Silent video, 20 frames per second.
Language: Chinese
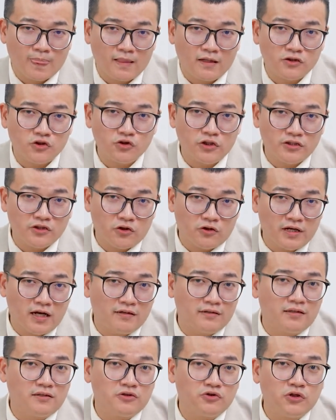最重要
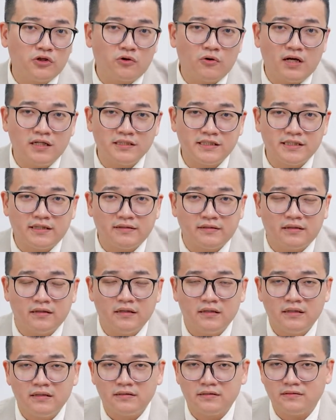的、最关键的
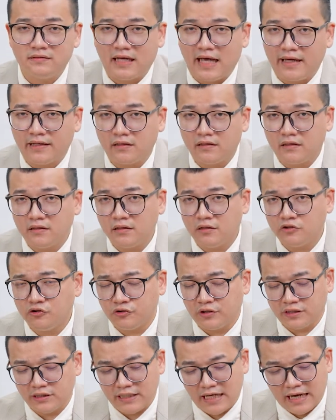是哪一个科
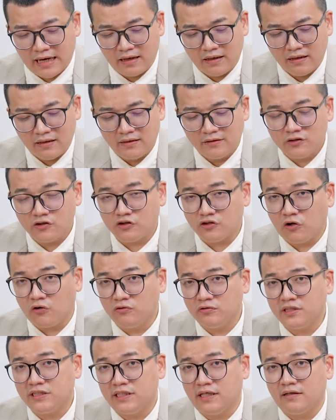学家
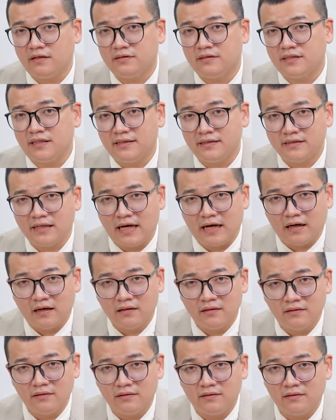终结了这一场
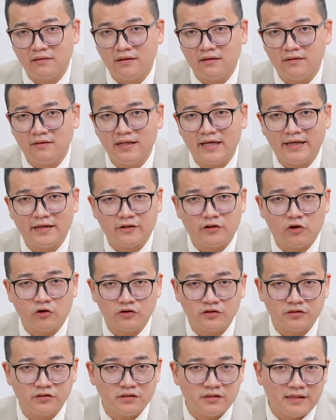人类有
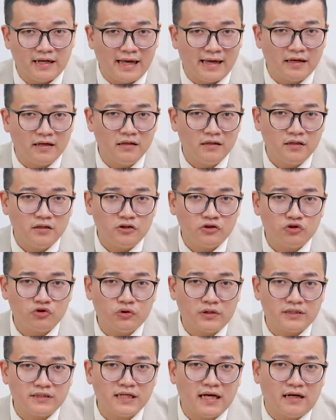史以来。
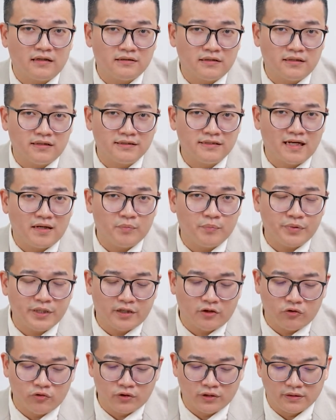最长的一场
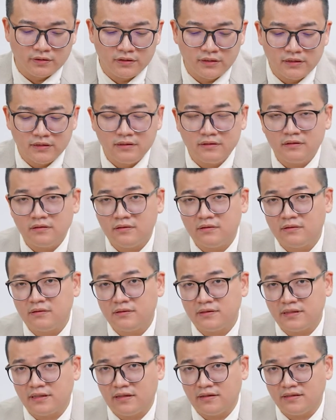辩论，
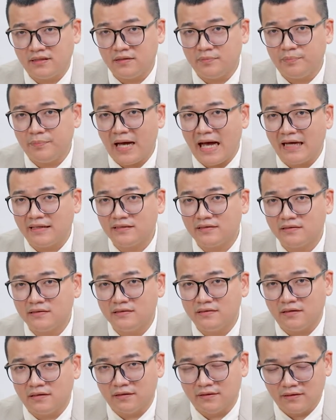这个是巴斯
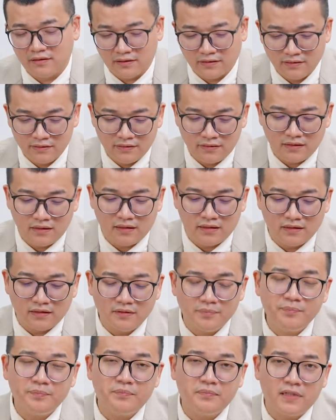德的
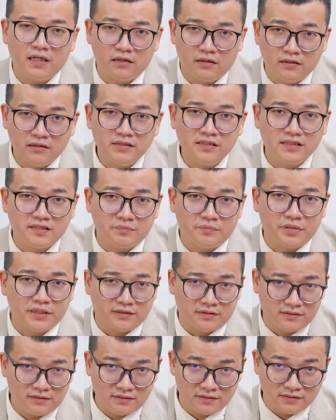鹅鹅颈
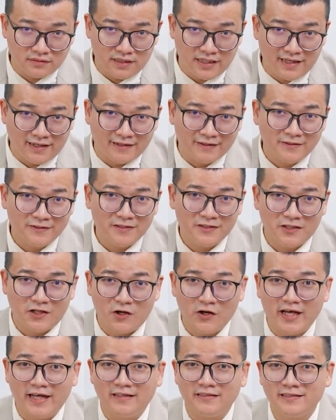瓶实验。
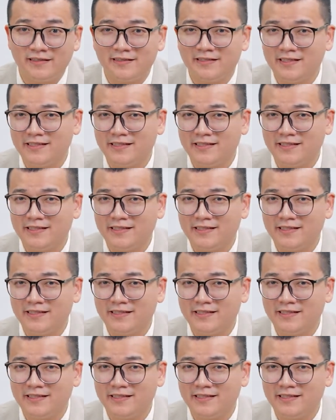OK，这是